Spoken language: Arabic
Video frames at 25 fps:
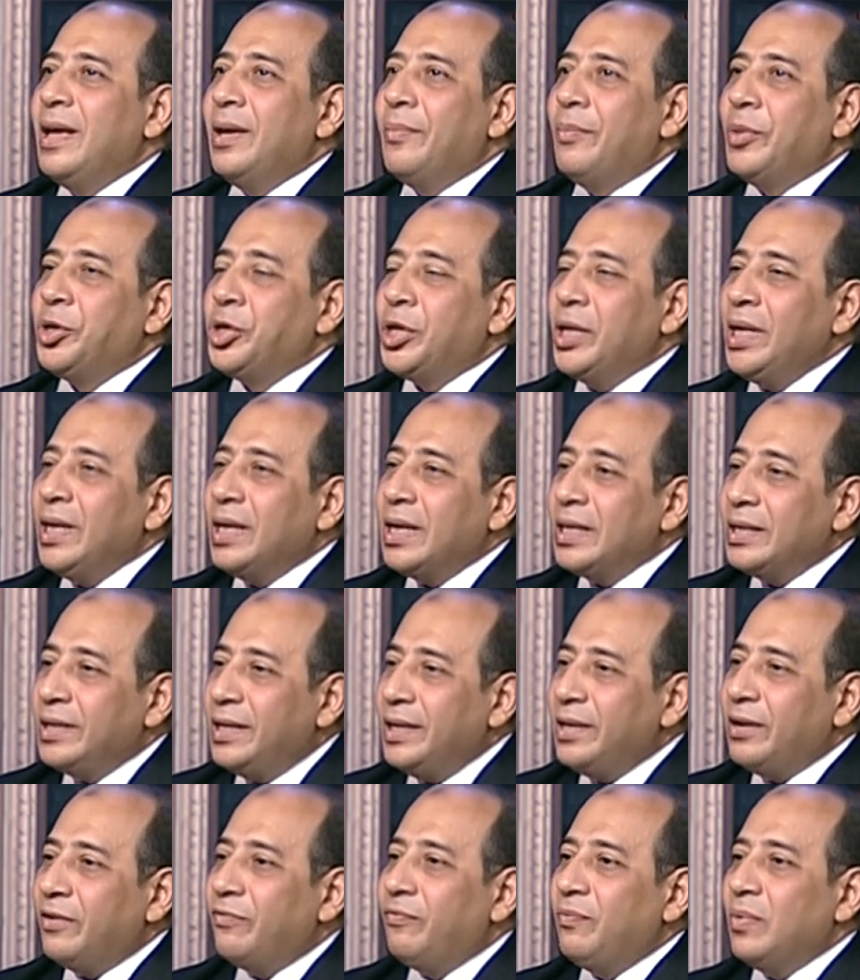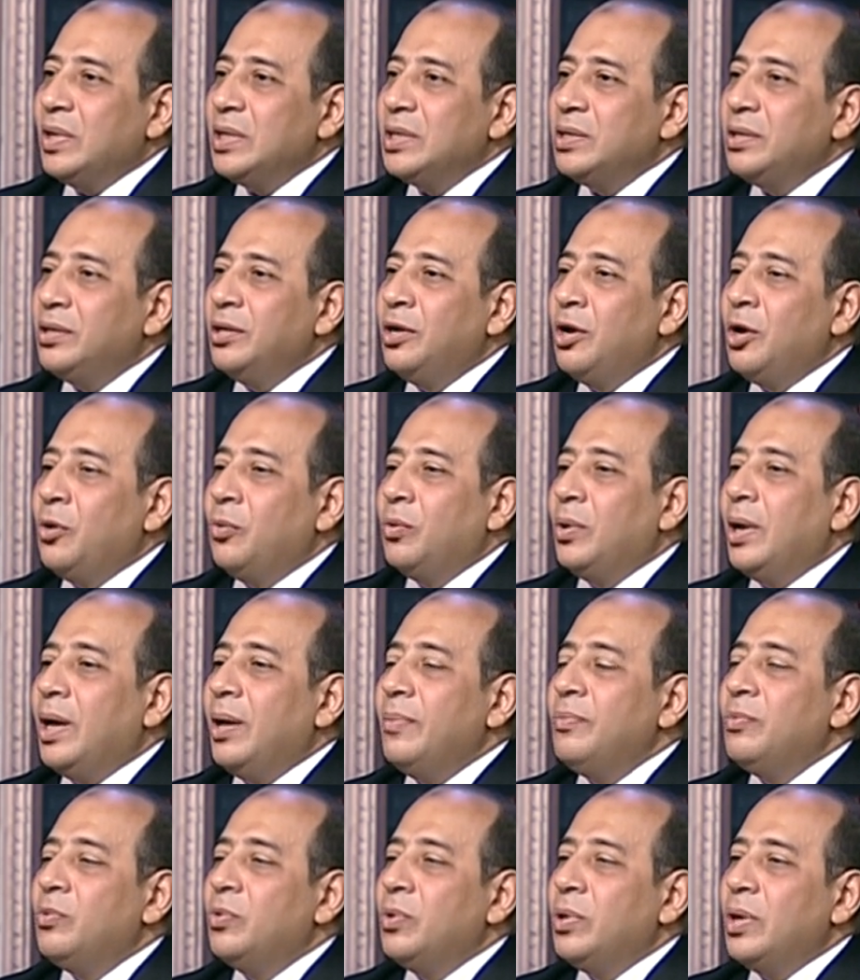مشاريع كتيره في مصر
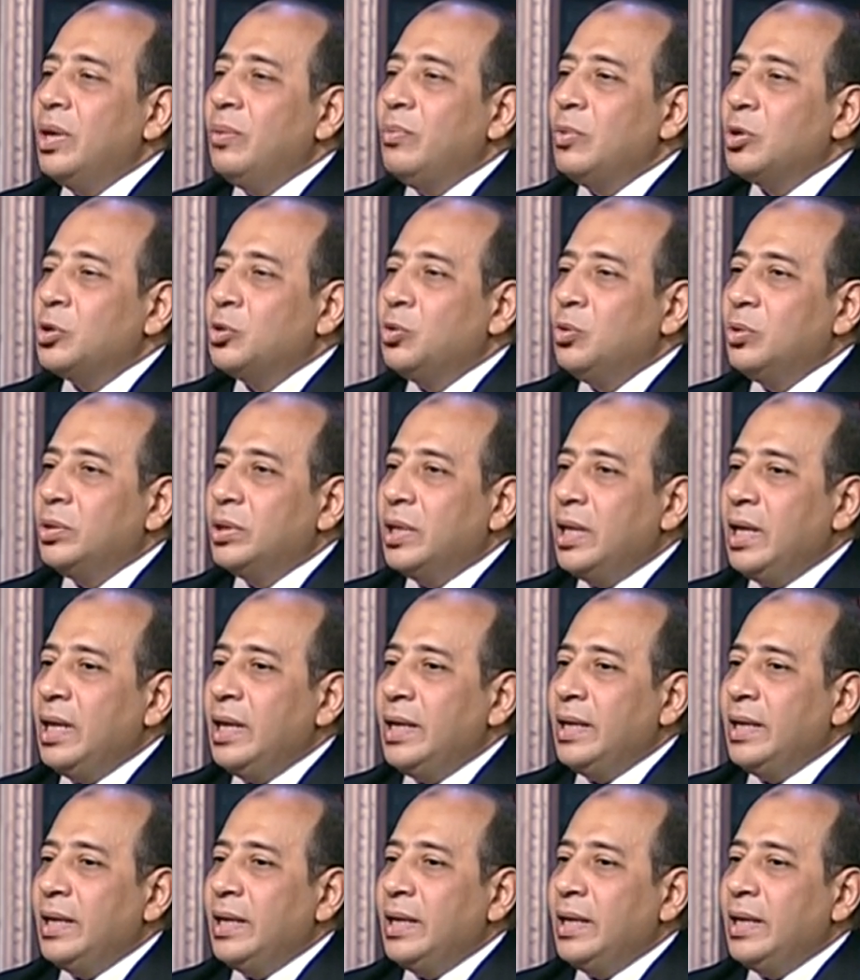والحمد لله المشروع ده